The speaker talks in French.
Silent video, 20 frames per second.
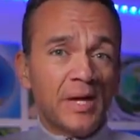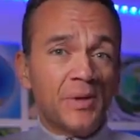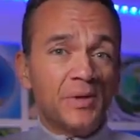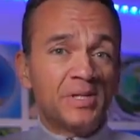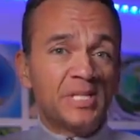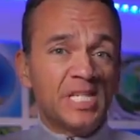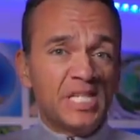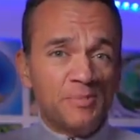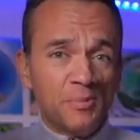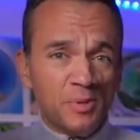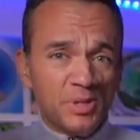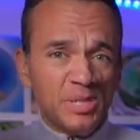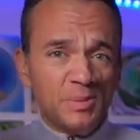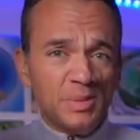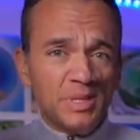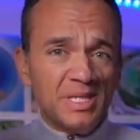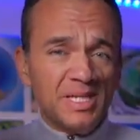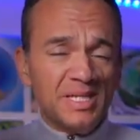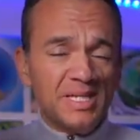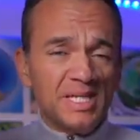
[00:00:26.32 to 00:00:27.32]
et une
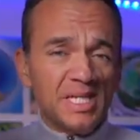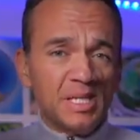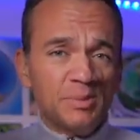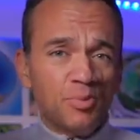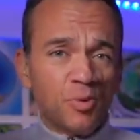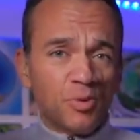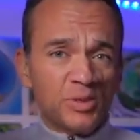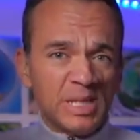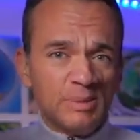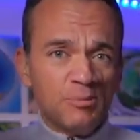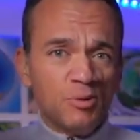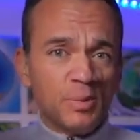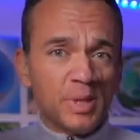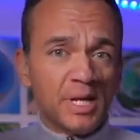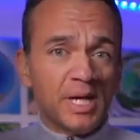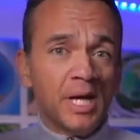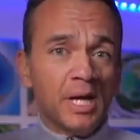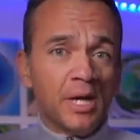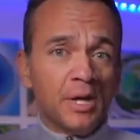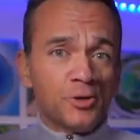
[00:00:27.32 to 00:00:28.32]
disponibilité pour début
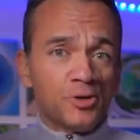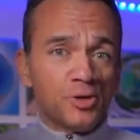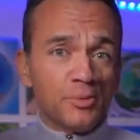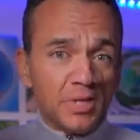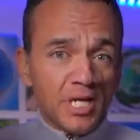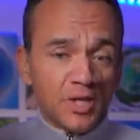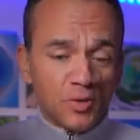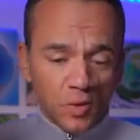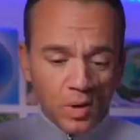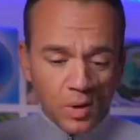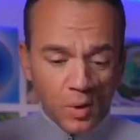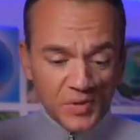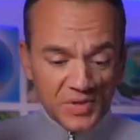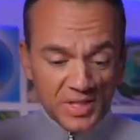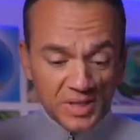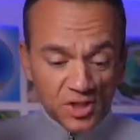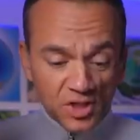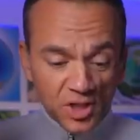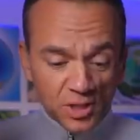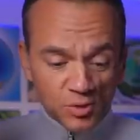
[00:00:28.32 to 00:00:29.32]
mai. Ce Mini 3, on
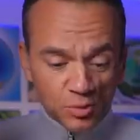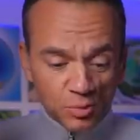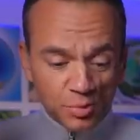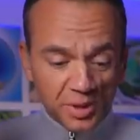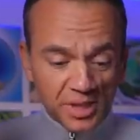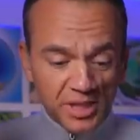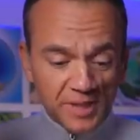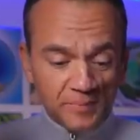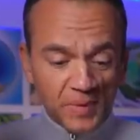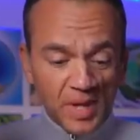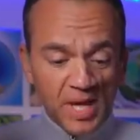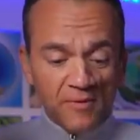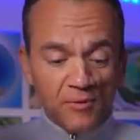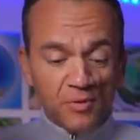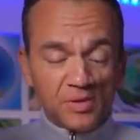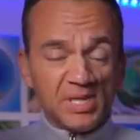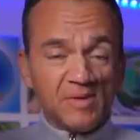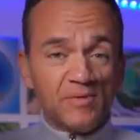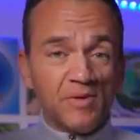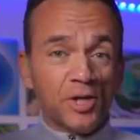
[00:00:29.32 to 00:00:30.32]
sait déjà son prix,
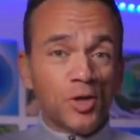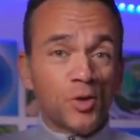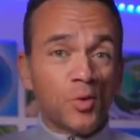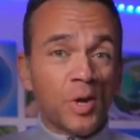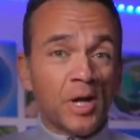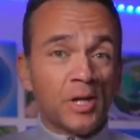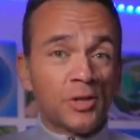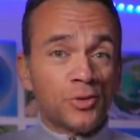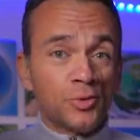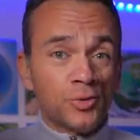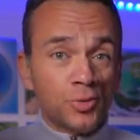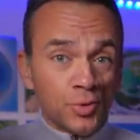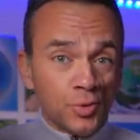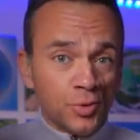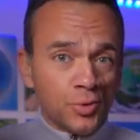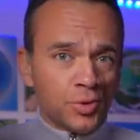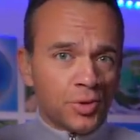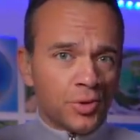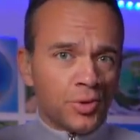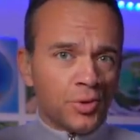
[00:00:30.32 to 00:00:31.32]
il faut savoir qu'il y aura
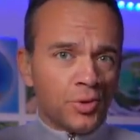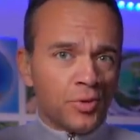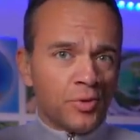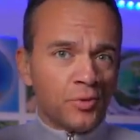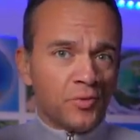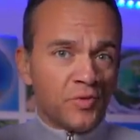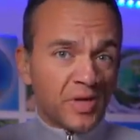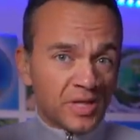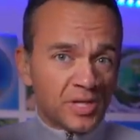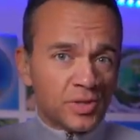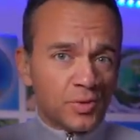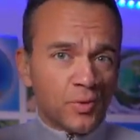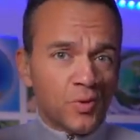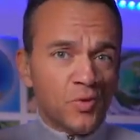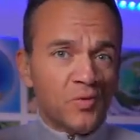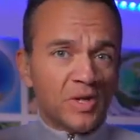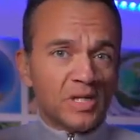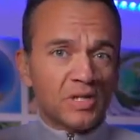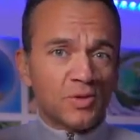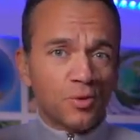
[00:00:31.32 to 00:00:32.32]
deux euh, versions,
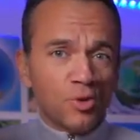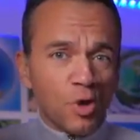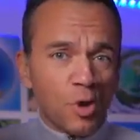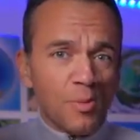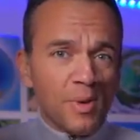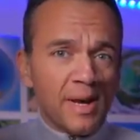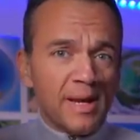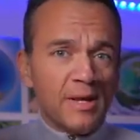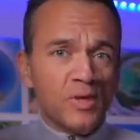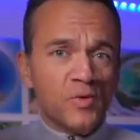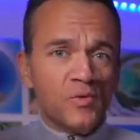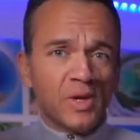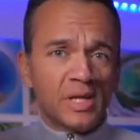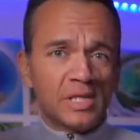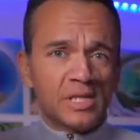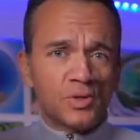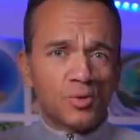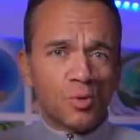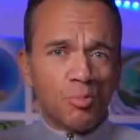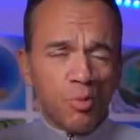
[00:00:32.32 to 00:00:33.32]
une version normale et une
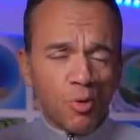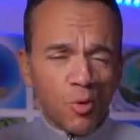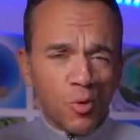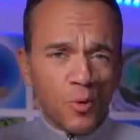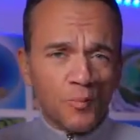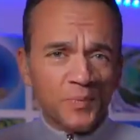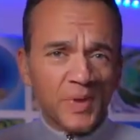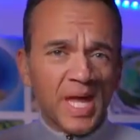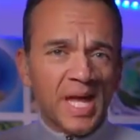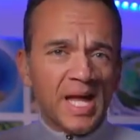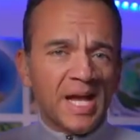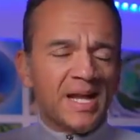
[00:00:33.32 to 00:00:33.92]
version pro.